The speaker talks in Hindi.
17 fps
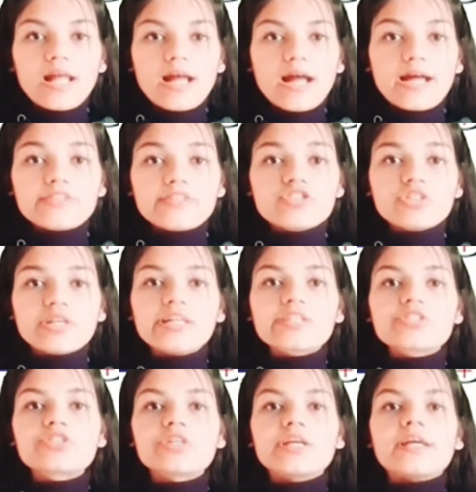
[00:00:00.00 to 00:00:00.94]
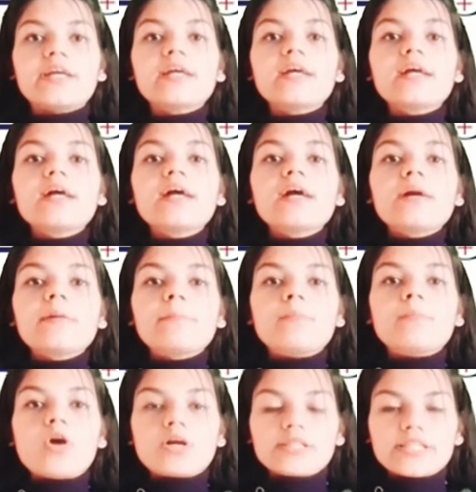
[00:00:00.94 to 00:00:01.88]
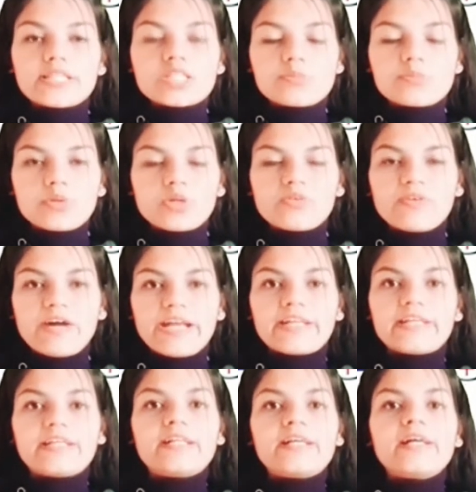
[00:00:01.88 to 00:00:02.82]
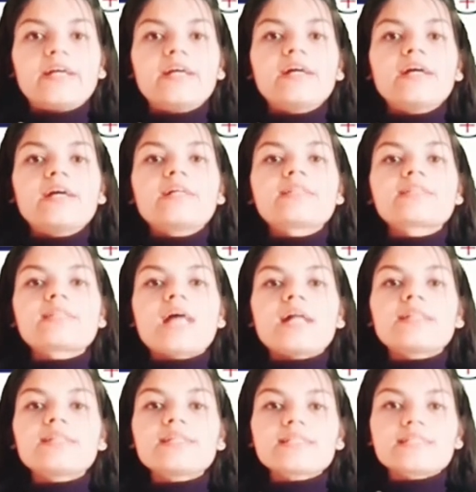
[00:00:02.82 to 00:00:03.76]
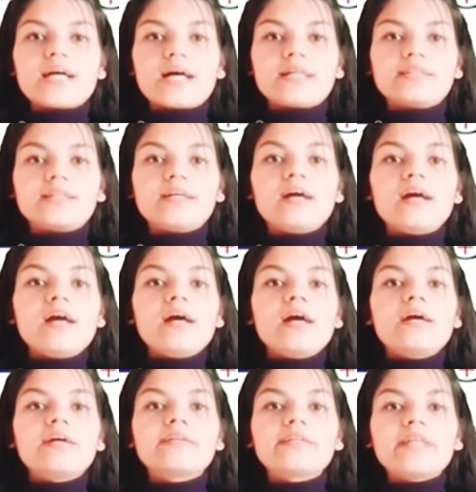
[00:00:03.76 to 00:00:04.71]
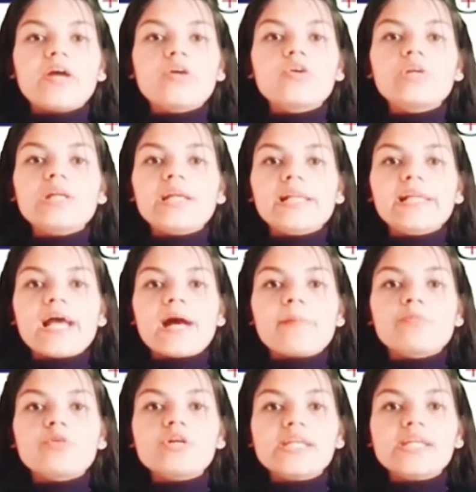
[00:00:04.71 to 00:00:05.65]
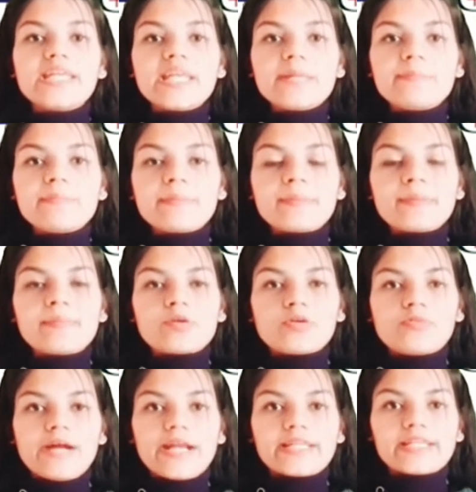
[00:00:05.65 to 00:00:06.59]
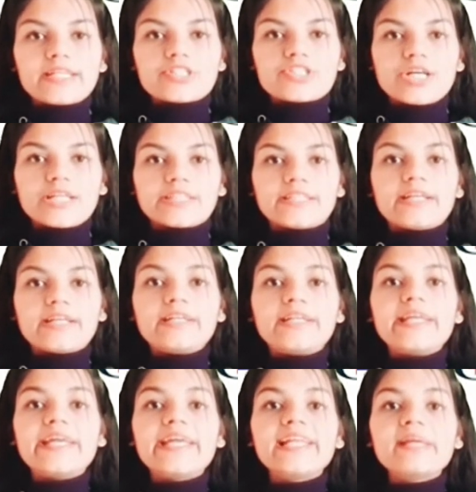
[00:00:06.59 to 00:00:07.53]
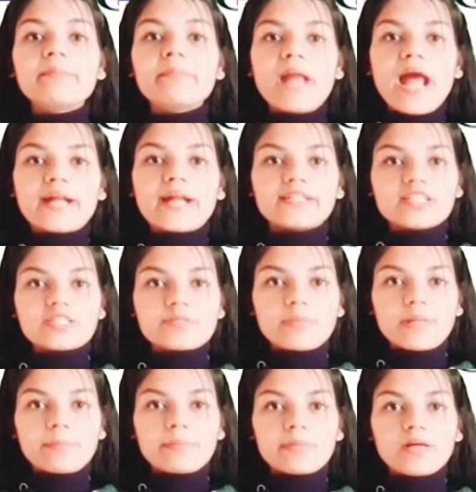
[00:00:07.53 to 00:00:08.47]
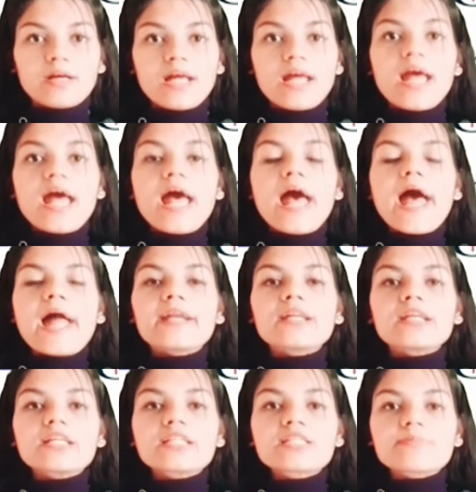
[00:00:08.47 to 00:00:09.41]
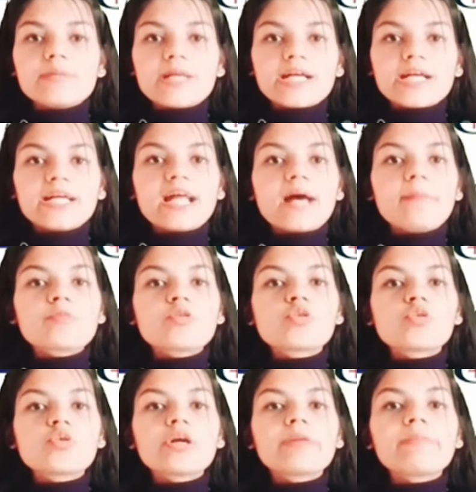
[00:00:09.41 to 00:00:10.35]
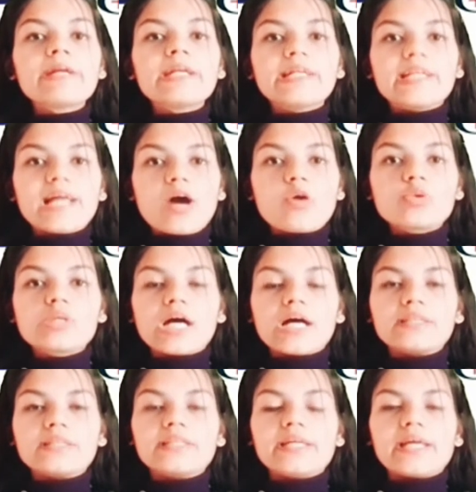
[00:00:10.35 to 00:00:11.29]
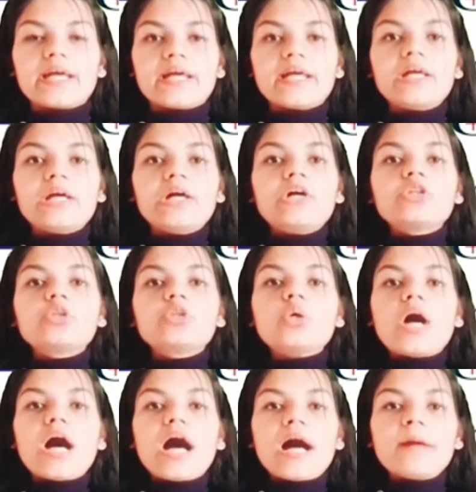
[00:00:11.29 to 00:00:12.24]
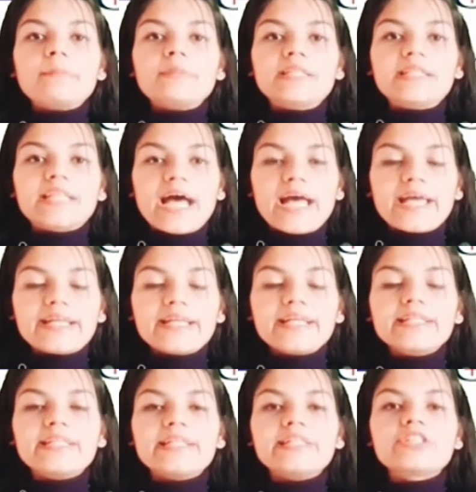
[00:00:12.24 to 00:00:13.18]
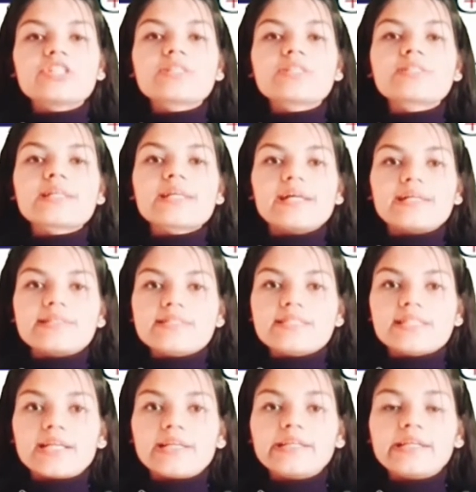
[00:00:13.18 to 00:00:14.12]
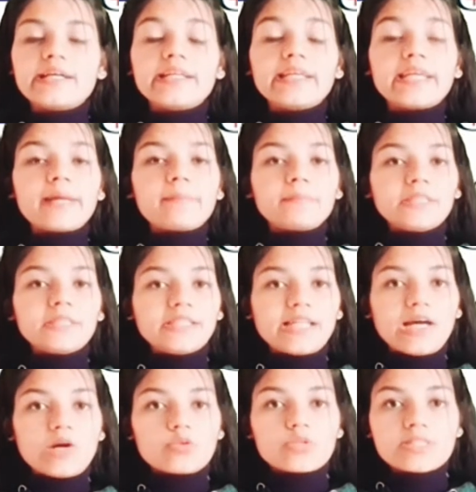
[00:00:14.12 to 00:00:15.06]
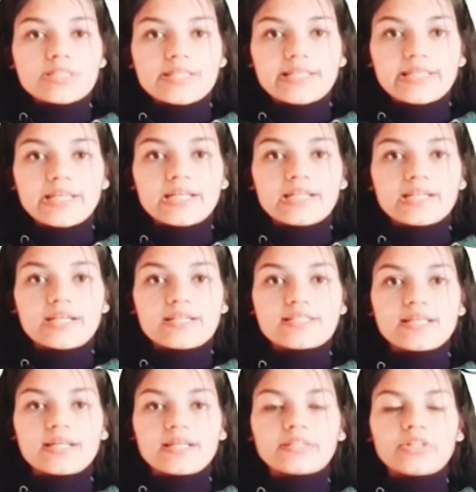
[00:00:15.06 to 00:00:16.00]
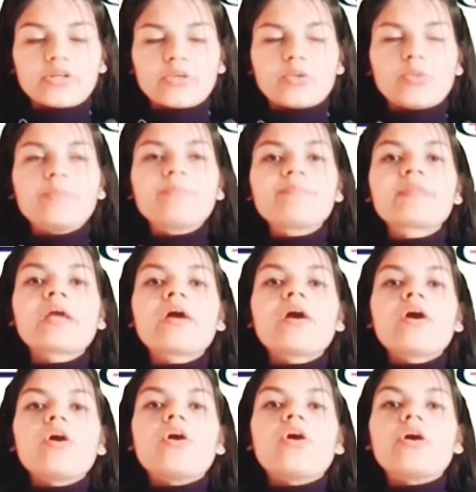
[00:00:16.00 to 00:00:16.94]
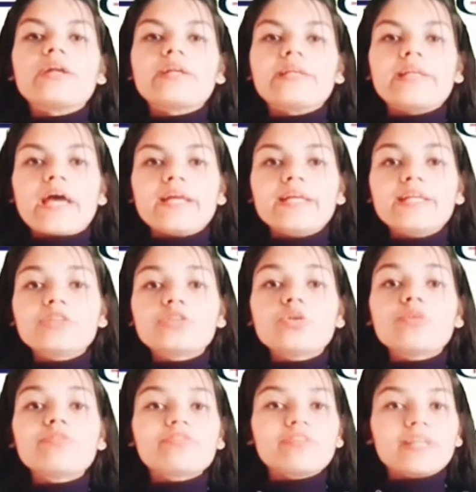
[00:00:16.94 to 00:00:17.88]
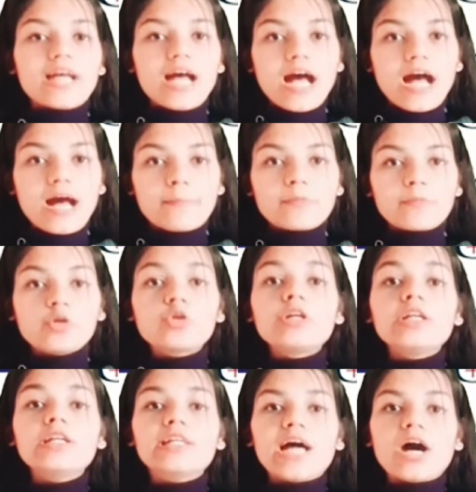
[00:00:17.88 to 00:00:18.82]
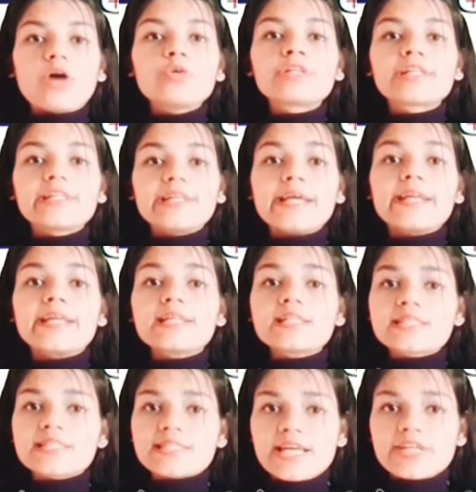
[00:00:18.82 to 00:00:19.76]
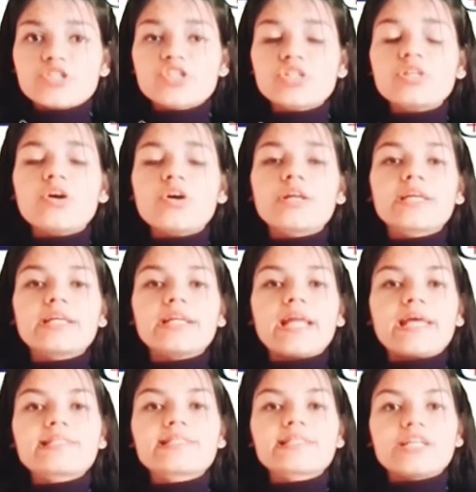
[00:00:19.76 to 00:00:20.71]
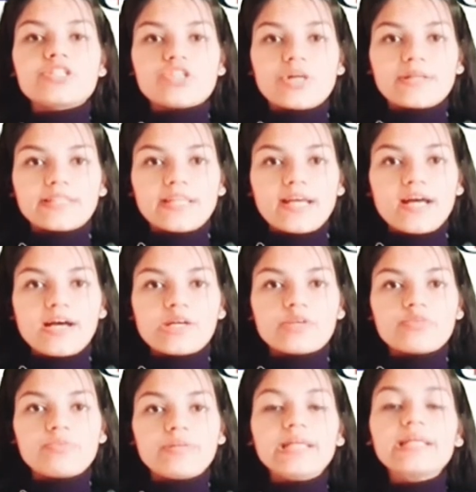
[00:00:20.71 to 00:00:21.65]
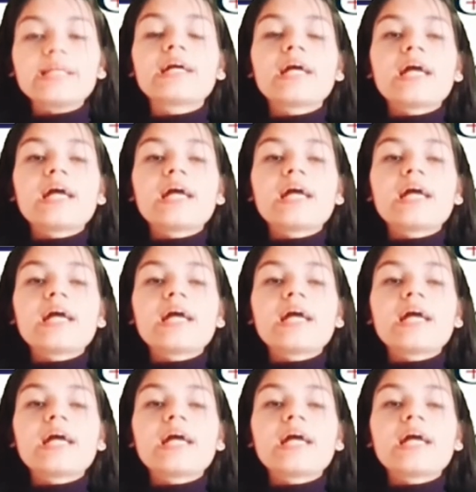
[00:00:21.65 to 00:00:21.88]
अच्छे अच्छे मॉक टेस्ट प्रोवाइडेड हैं साथ ही साथ रेगुलरली आपको डीप भी प्रोवाइड किया जाता है डेली प्रैक्टिस पेपर एंड इसमें अगर आपको कोई भी डाउट आती है तो आप डायरेक्ट टीचर से कंसल्ट करके अपने डाउट्स क्लियर कर सकते हो और नहीं तो फिर आपको डाउट क्लियरिंग सेशन ऑर्गेनाइज़ किया जाता है हर वीक